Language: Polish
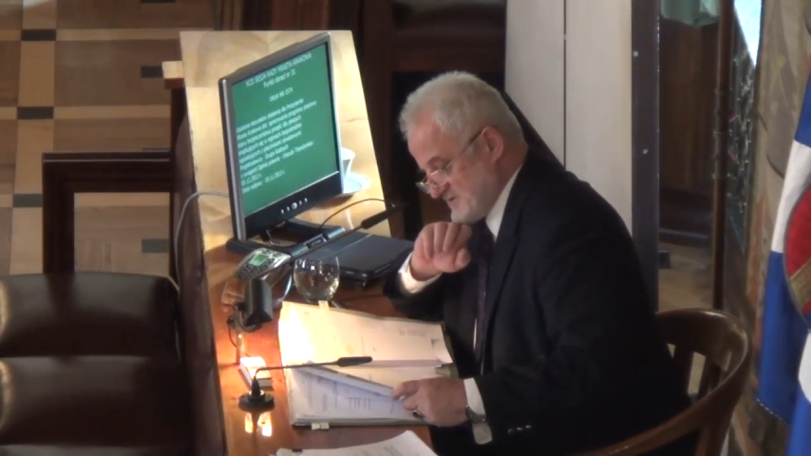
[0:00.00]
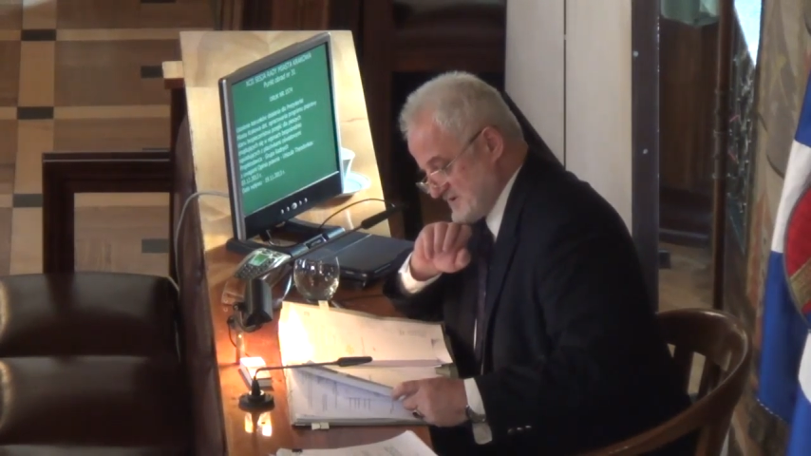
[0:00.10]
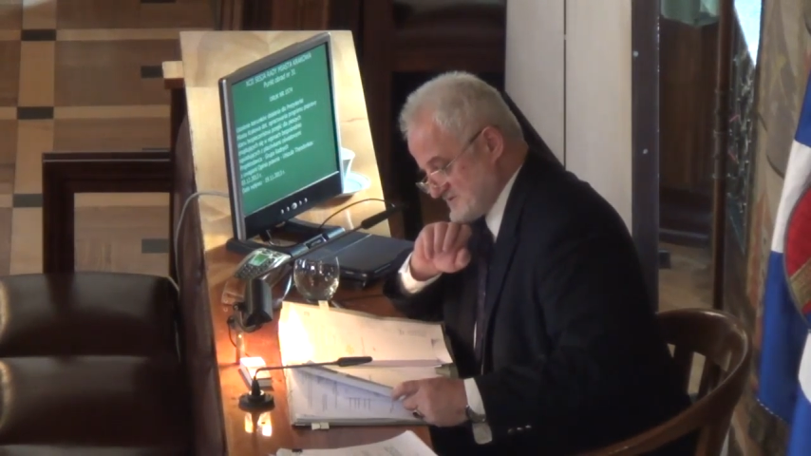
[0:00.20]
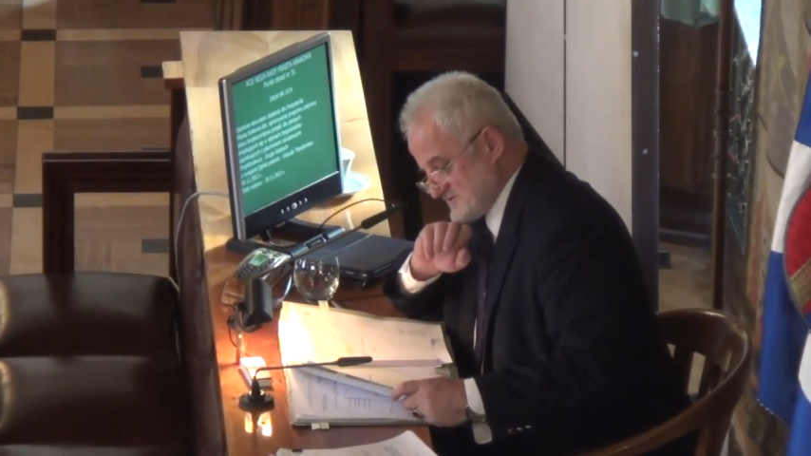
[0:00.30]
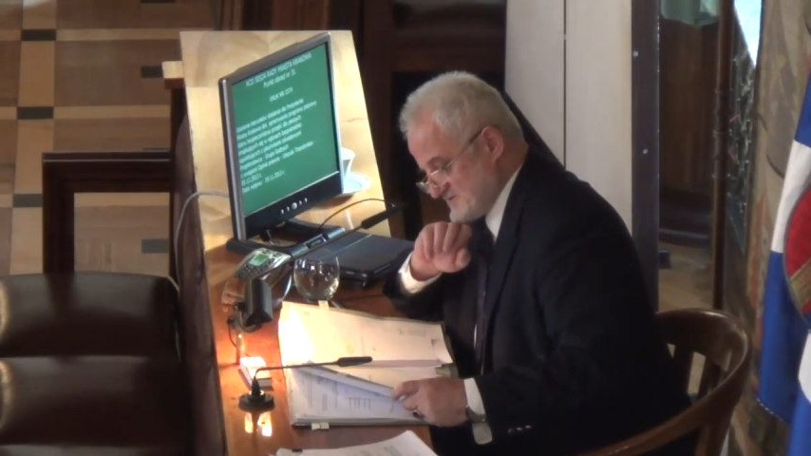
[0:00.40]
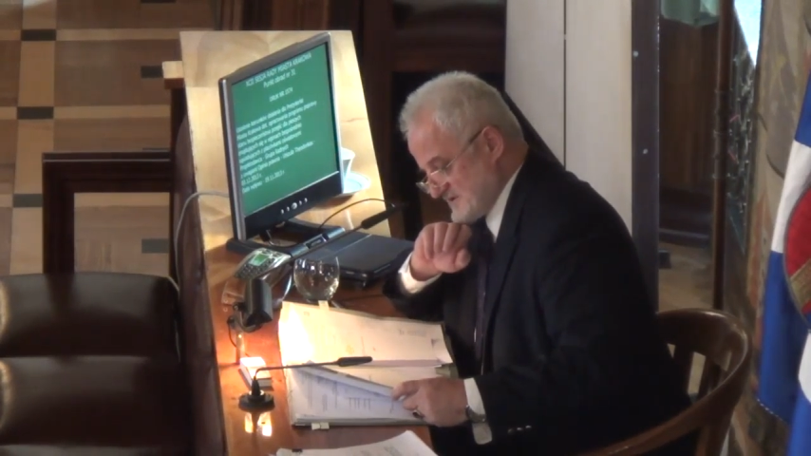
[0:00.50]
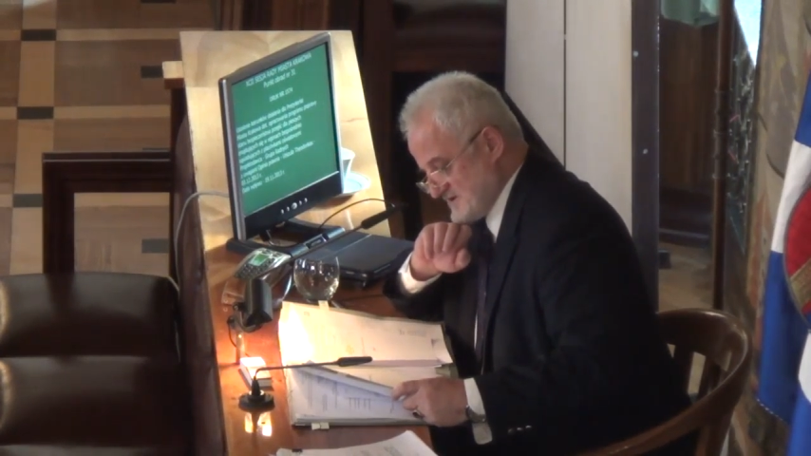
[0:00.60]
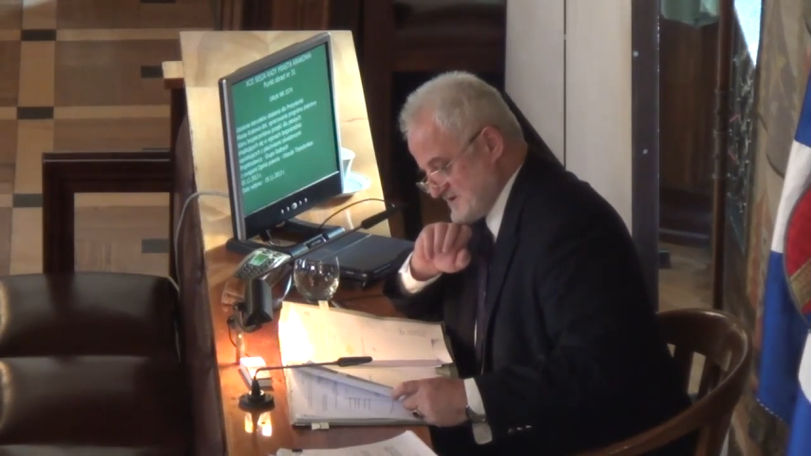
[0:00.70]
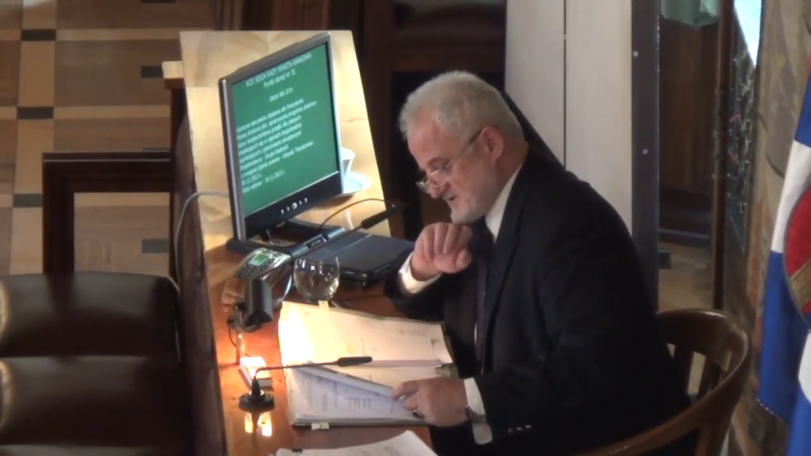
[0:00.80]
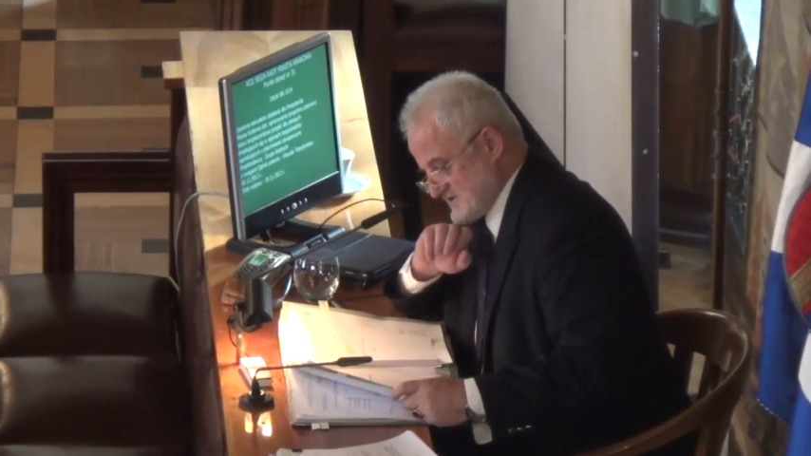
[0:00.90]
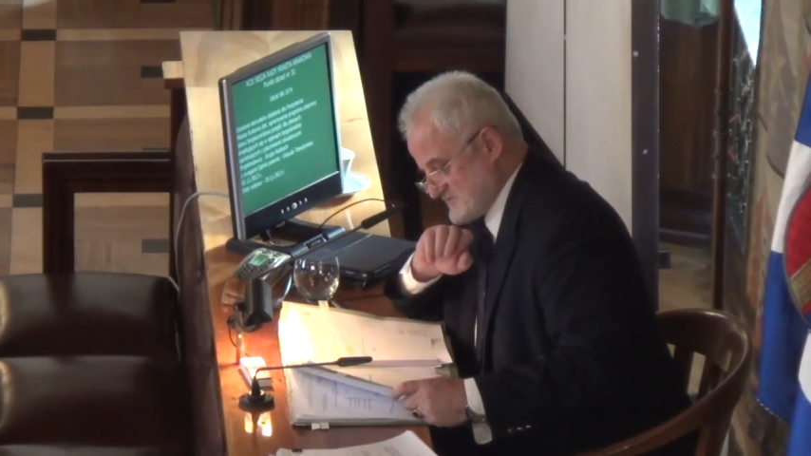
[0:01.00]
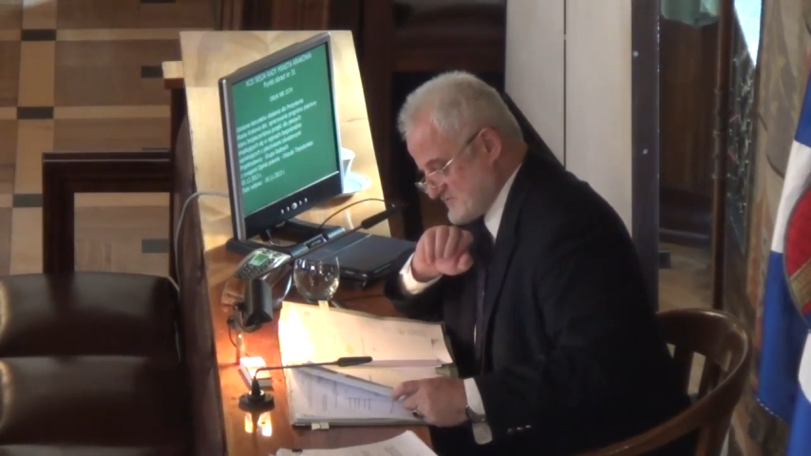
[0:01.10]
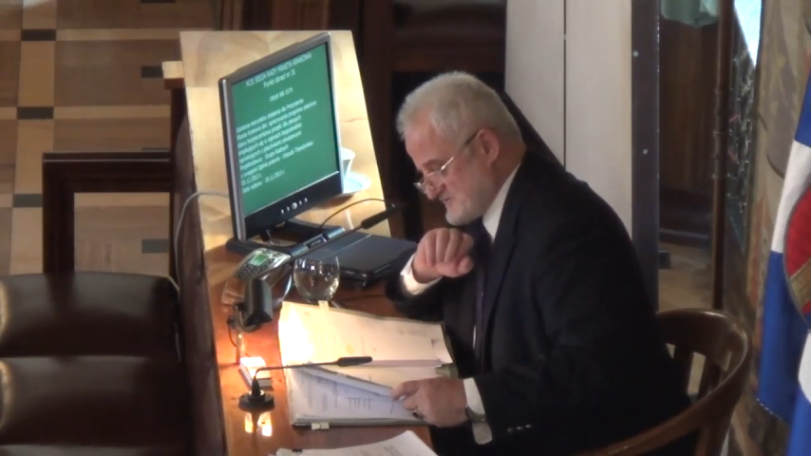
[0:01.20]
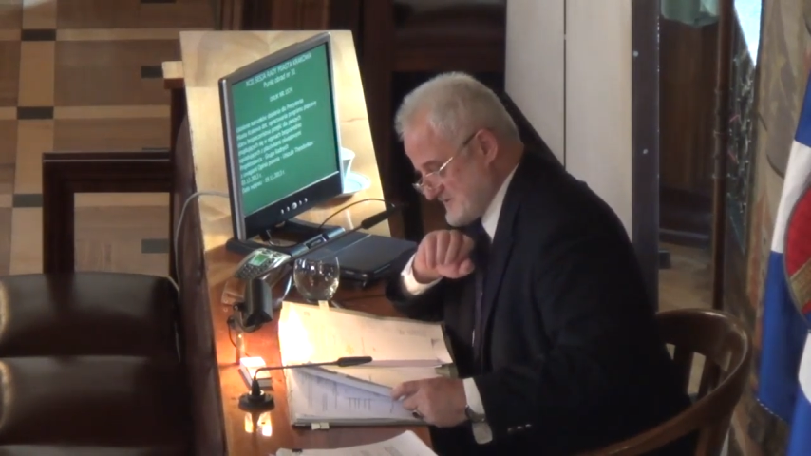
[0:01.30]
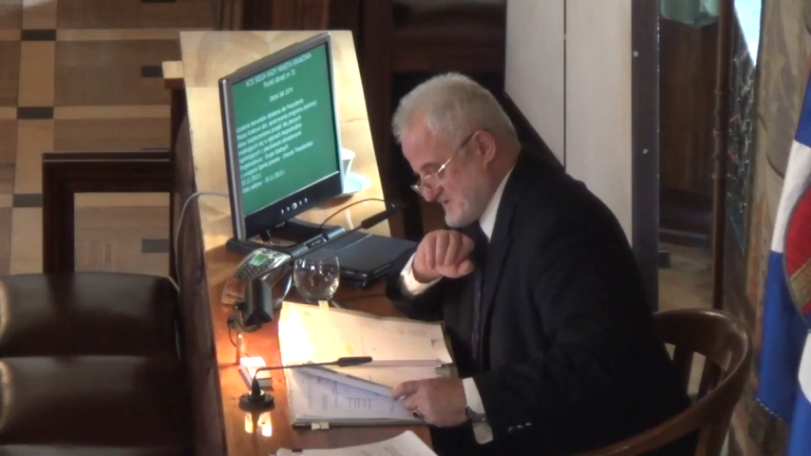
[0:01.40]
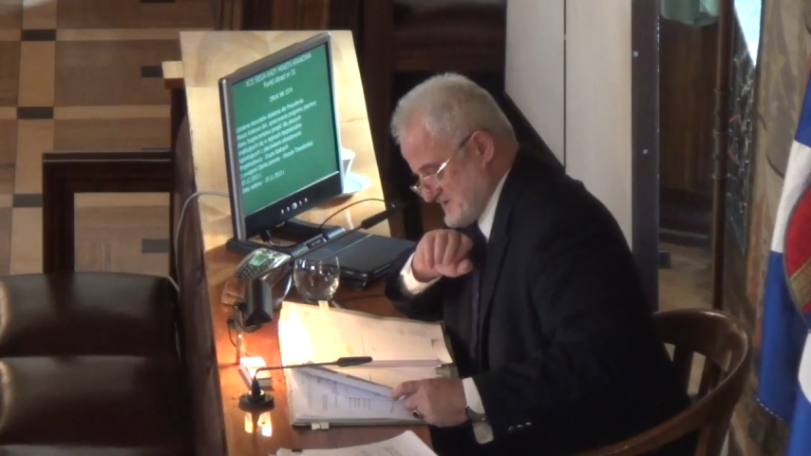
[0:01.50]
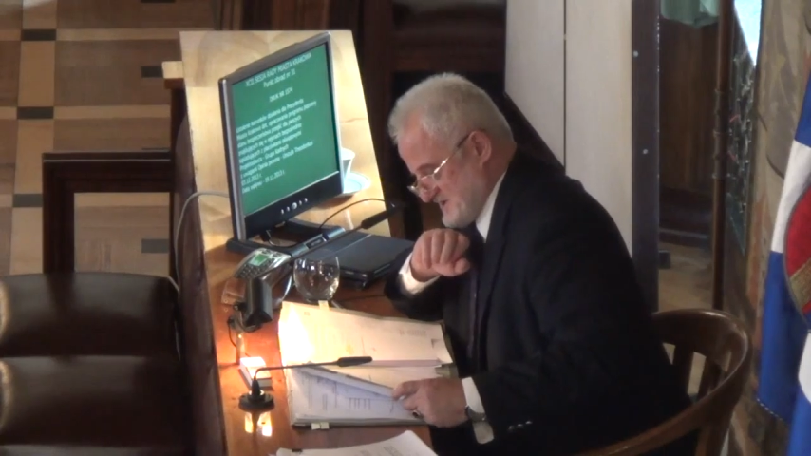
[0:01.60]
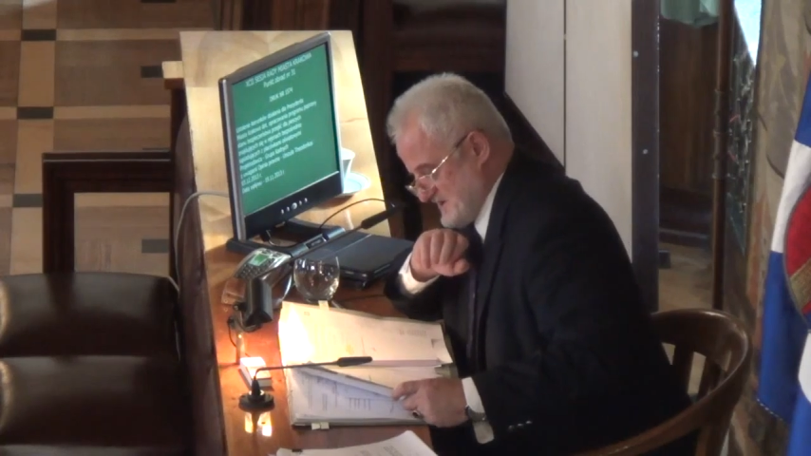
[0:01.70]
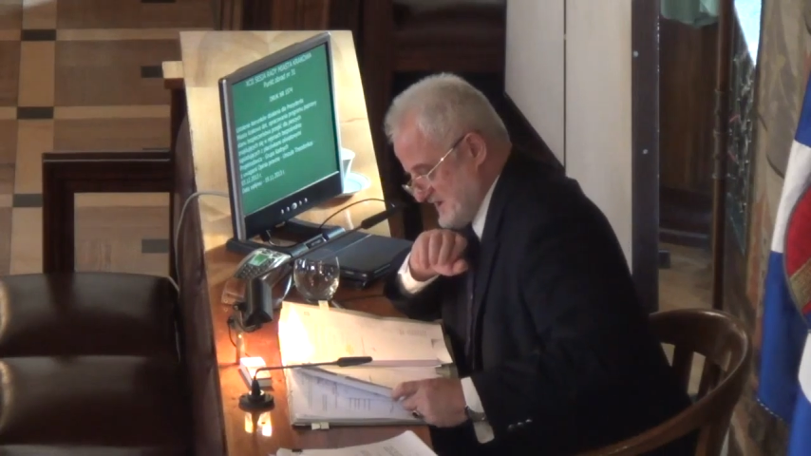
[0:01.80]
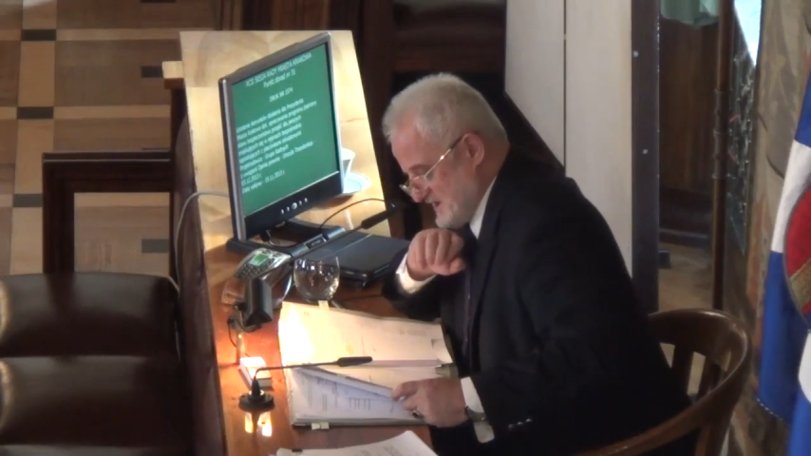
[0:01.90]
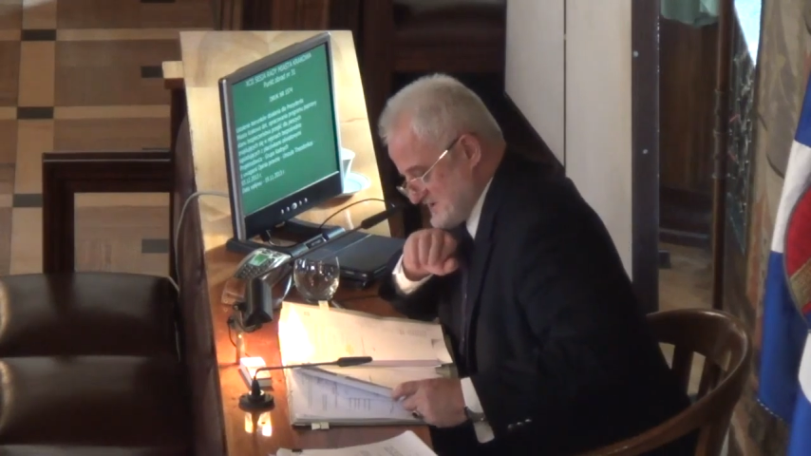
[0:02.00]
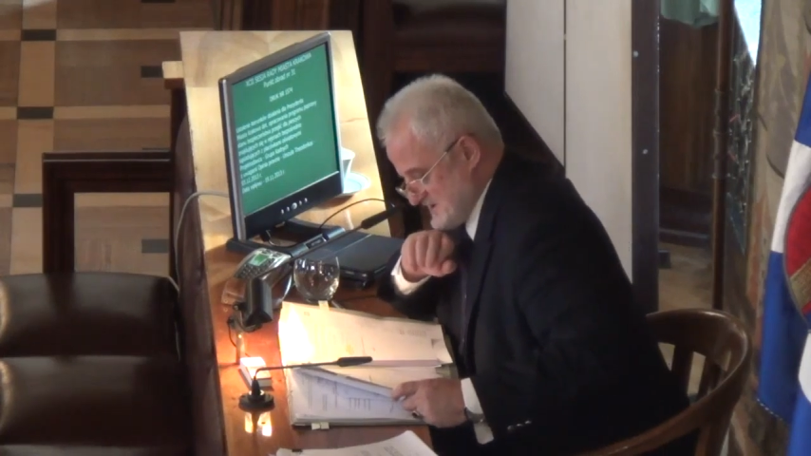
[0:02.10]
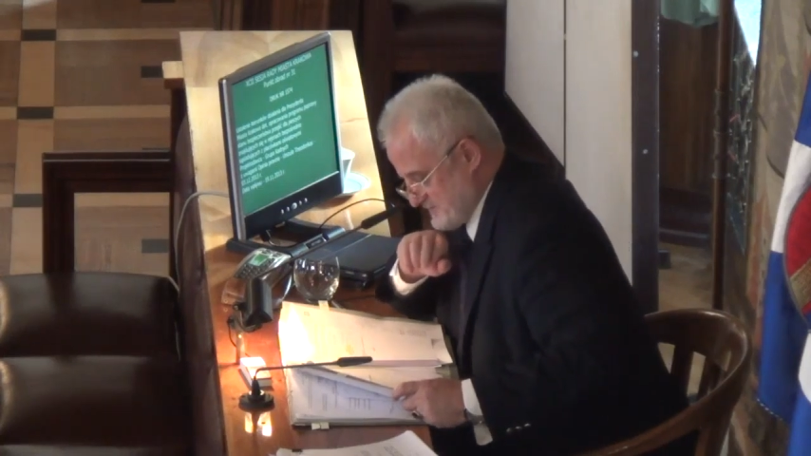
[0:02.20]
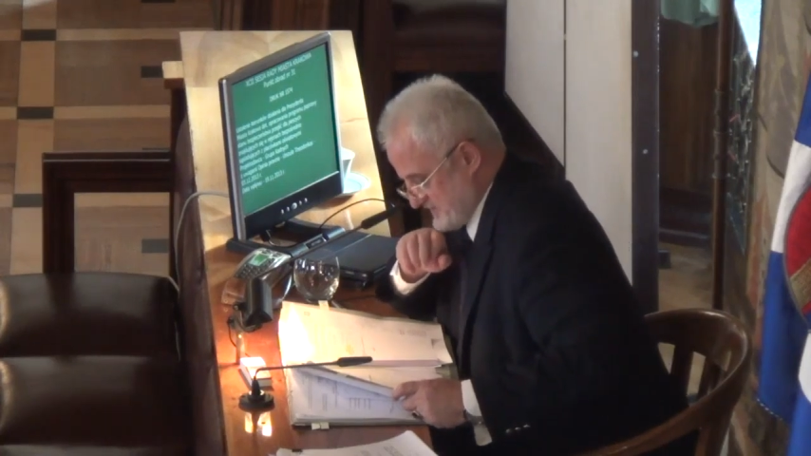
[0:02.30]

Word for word: oraz ustalenie kierunków działania dla